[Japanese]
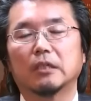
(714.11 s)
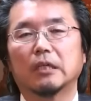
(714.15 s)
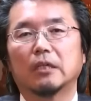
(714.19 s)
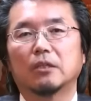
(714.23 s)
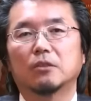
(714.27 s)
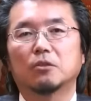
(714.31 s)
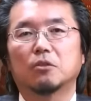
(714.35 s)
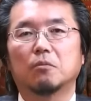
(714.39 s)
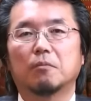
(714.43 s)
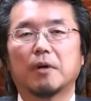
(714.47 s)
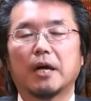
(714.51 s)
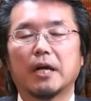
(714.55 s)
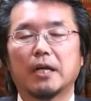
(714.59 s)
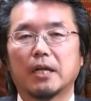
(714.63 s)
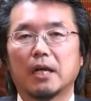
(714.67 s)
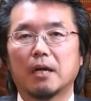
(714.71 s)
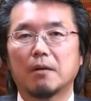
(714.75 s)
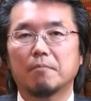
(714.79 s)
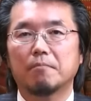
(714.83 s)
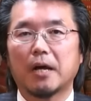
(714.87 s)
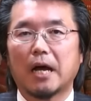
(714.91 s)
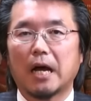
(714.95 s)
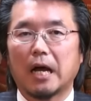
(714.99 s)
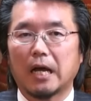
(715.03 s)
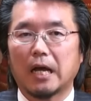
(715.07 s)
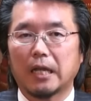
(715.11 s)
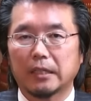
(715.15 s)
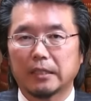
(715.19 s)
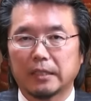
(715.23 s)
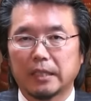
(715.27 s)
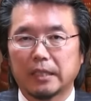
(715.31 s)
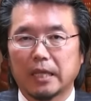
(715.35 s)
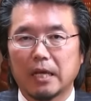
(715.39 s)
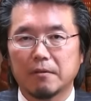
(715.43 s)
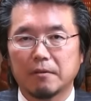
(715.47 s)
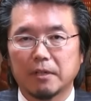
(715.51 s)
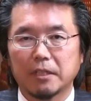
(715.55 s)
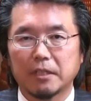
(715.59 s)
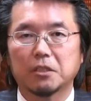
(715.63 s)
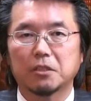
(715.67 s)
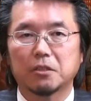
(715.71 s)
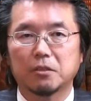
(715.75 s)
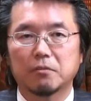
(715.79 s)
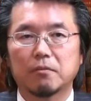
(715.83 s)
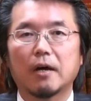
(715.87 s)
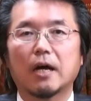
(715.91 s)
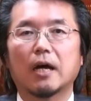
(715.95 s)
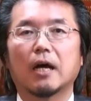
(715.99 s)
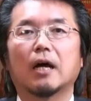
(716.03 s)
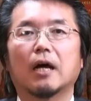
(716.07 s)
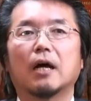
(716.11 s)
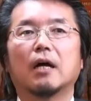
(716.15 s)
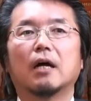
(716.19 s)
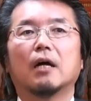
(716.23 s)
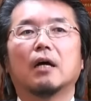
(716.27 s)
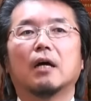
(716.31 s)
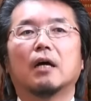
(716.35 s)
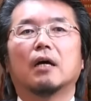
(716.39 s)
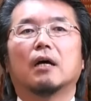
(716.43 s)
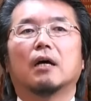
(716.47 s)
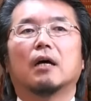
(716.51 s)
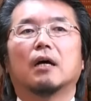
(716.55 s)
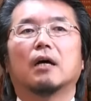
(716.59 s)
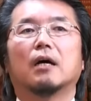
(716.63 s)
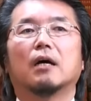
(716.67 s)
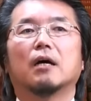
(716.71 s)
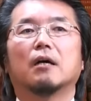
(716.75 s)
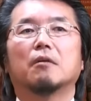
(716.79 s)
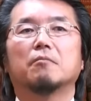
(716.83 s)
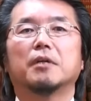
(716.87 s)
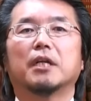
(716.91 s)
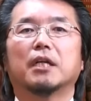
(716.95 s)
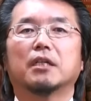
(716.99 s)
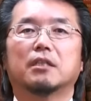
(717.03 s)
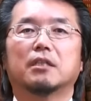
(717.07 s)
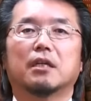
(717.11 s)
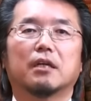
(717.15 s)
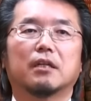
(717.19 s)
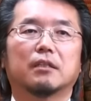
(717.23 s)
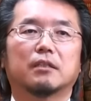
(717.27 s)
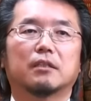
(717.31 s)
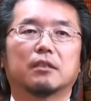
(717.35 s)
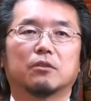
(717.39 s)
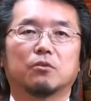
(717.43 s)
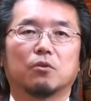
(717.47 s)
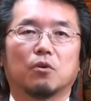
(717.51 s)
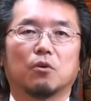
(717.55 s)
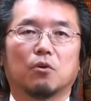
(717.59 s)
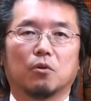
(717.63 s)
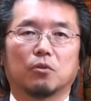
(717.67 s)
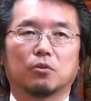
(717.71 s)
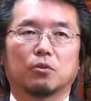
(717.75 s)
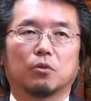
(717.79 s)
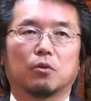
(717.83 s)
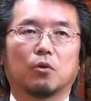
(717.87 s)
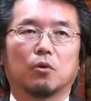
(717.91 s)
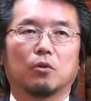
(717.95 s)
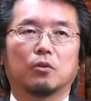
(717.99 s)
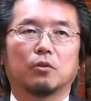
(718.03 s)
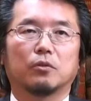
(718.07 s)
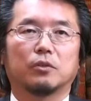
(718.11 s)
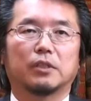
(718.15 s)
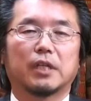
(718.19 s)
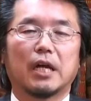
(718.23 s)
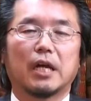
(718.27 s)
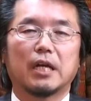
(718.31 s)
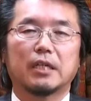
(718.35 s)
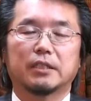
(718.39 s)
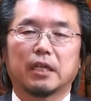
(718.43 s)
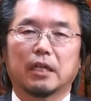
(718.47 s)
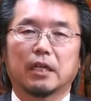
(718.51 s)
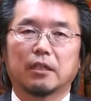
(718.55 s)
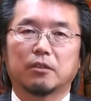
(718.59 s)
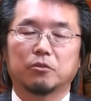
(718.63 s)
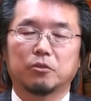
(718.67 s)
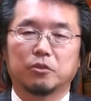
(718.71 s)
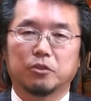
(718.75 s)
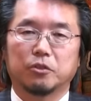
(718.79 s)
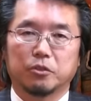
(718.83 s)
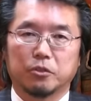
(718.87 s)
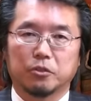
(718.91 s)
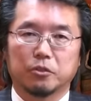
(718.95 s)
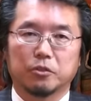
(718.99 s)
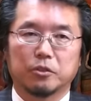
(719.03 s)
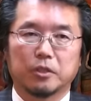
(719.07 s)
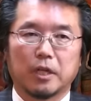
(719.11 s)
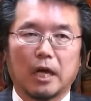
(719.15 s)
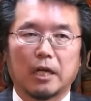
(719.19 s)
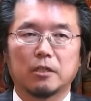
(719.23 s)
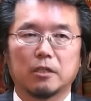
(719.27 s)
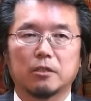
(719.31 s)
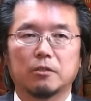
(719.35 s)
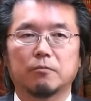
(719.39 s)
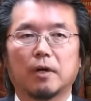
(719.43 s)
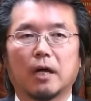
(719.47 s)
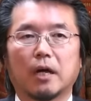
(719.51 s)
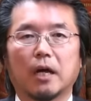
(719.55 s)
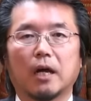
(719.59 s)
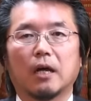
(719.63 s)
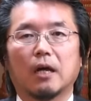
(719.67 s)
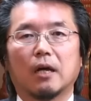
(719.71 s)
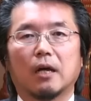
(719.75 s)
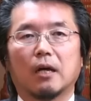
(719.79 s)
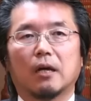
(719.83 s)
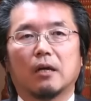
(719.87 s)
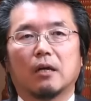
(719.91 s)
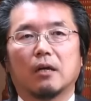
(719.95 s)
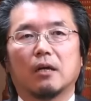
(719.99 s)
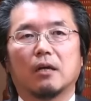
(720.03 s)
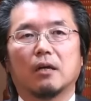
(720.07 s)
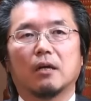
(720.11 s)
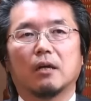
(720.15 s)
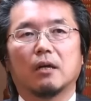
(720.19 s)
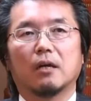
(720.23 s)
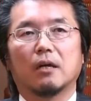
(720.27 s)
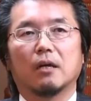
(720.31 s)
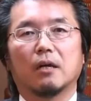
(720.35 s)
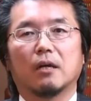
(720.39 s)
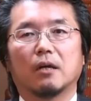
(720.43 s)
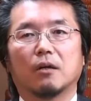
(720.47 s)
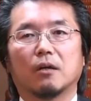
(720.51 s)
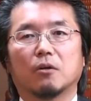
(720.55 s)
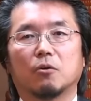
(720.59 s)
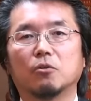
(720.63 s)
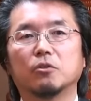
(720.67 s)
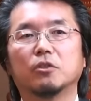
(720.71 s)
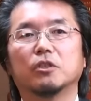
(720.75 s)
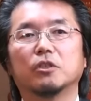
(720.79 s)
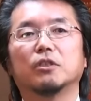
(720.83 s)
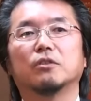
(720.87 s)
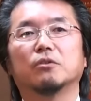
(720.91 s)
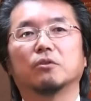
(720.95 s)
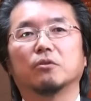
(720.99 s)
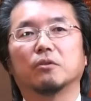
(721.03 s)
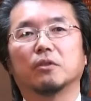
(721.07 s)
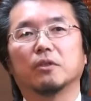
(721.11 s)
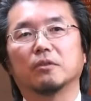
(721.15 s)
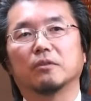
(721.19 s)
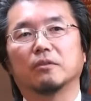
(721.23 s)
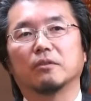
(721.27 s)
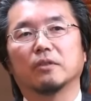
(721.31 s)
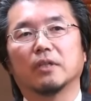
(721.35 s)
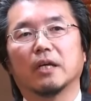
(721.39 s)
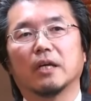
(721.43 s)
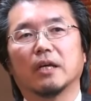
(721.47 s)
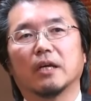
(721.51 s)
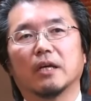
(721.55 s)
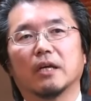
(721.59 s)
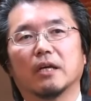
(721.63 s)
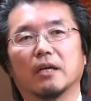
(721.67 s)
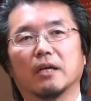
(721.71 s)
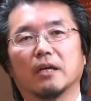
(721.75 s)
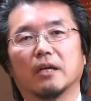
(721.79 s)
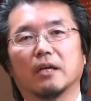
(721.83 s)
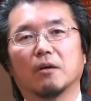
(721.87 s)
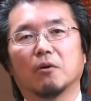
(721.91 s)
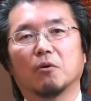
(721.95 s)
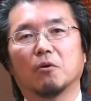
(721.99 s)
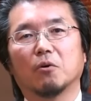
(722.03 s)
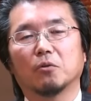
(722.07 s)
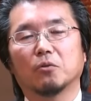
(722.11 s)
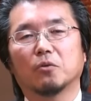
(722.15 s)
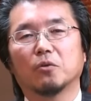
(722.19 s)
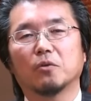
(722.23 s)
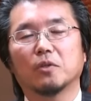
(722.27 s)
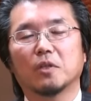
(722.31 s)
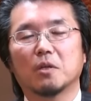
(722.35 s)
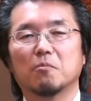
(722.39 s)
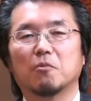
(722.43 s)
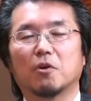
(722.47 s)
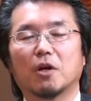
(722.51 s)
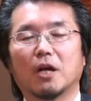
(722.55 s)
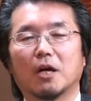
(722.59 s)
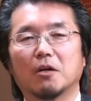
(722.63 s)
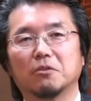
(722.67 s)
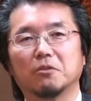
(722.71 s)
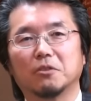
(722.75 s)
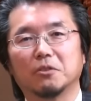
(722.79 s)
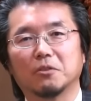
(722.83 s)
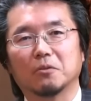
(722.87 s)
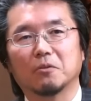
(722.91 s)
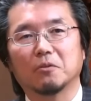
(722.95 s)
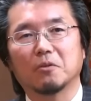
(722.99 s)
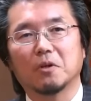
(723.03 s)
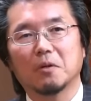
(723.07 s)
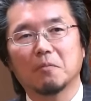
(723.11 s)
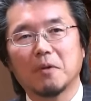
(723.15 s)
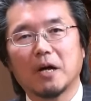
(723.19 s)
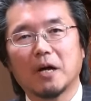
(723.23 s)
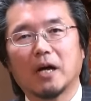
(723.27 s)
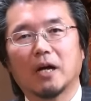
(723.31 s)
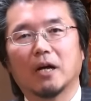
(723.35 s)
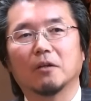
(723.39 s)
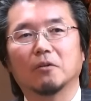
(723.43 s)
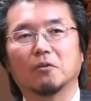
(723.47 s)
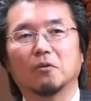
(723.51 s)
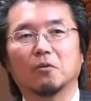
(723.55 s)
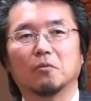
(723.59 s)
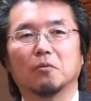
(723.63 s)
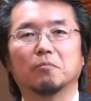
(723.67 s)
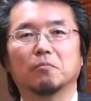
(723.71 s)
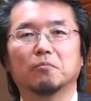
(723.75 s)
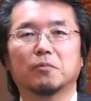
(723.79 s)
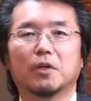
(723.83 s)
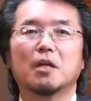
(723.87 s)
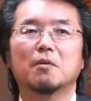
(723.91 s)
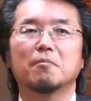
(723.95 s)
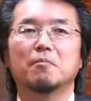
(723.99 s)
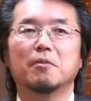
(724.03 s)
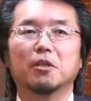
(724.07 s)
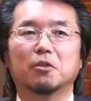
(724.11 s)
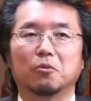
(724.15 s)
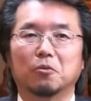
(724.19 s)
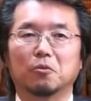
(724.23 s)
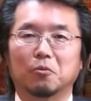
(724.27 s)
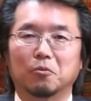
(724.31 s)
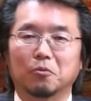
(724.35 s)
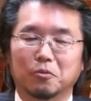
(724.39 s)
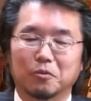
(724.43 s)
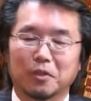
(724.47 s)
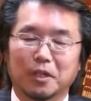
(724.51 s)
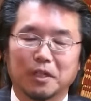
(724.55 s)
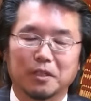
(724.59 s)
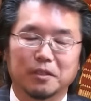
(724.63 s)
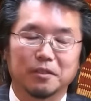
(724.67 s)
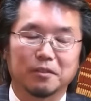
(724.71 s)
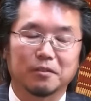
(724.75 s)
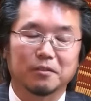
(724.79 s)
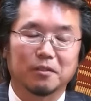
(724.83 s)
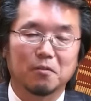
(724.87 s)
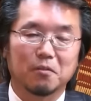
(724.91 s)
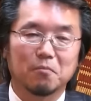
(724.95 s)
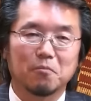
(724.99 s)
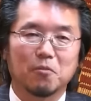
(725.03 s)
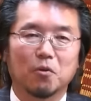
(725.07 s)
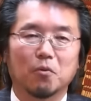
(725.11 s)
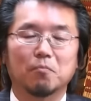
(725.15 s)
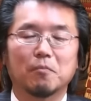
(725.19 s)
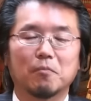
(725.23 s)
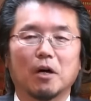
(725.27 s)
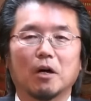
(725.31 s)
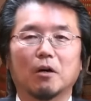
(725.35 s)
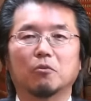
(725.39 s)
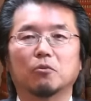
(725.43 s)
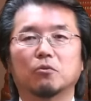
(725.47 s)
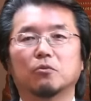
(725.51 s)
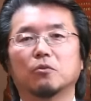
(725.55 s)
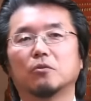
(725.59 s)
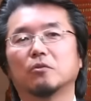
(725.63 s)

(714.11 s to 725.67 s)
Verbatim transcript: そのマイナンバー反対は実はあ皆さんのその財産の自由やあるいは、えー、個人のですね、えー、ほっといてもらう自由、これはまああのプライベートのことなんですけども、まあ、ほっとい